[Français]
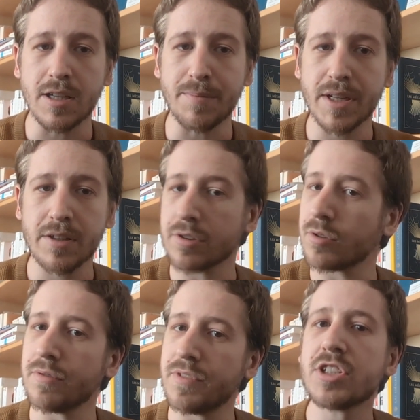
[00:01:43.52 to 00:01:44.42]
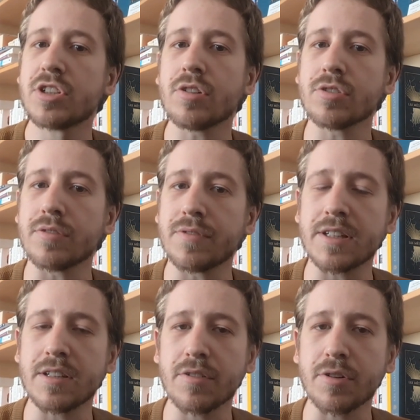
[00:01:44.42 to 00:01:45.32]
eh bien notre vie change en
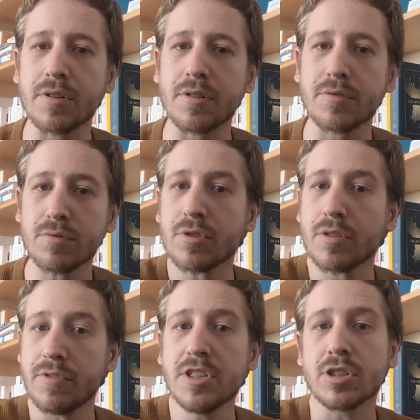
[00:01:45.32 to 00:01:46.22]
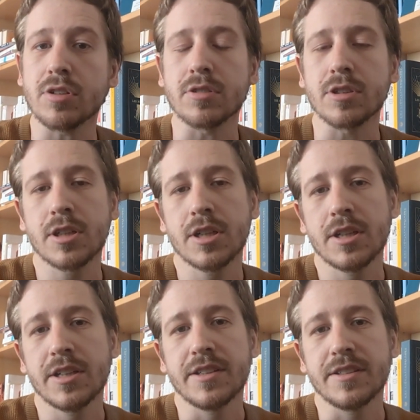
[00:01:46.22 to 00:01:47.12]
fait, notre, toute notre vie change.
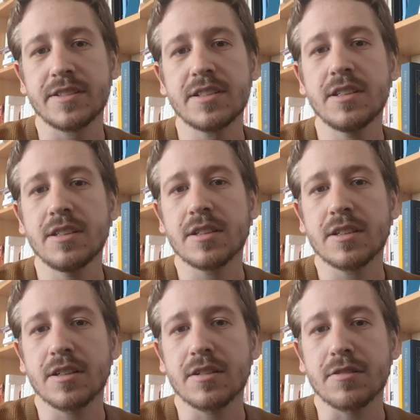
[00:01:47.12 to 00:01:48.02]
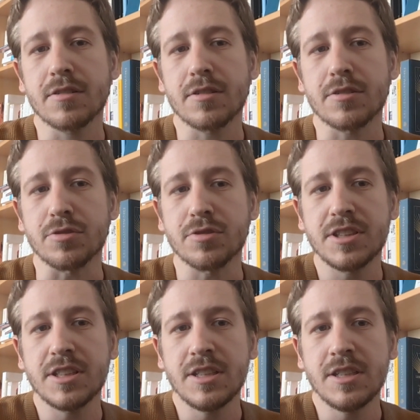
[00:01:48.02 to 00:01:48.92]
Si euh, je
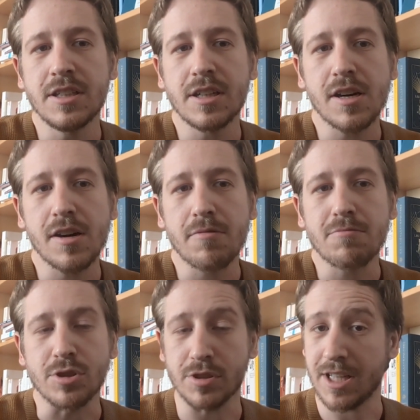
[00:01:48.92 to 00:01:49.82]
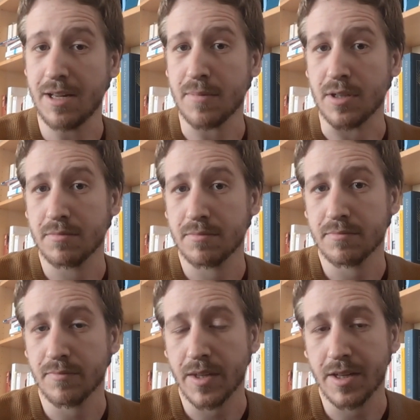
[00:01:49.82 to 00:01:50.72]
dis je t'aime
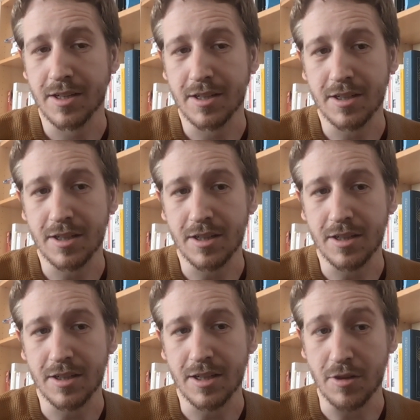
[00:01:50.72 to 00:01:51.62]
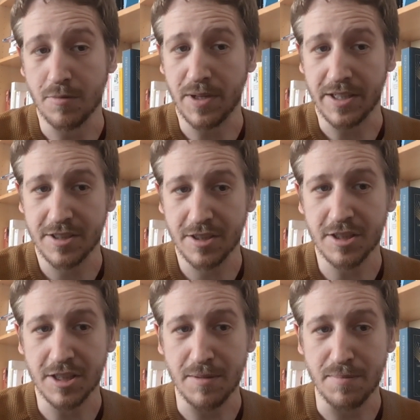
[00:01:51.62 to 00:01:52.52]
euh, à une
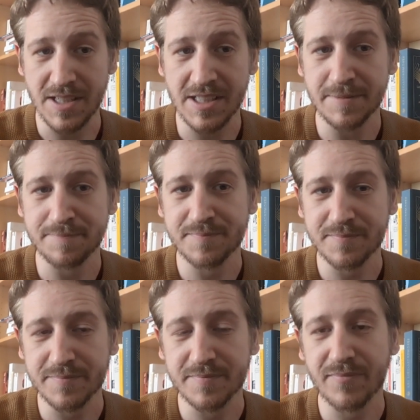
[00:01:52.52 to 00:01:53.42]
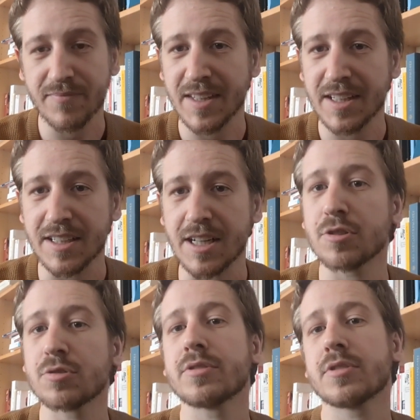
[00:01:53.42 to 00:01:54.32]
personne, eh bien
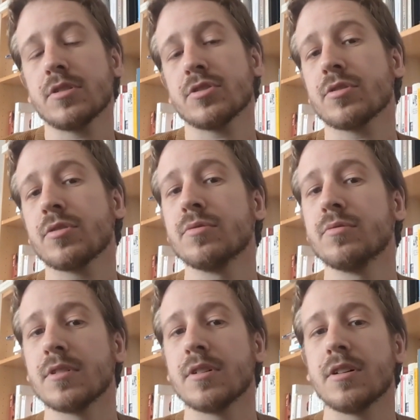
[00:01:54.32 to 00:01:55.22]
quelque chose change entre nous.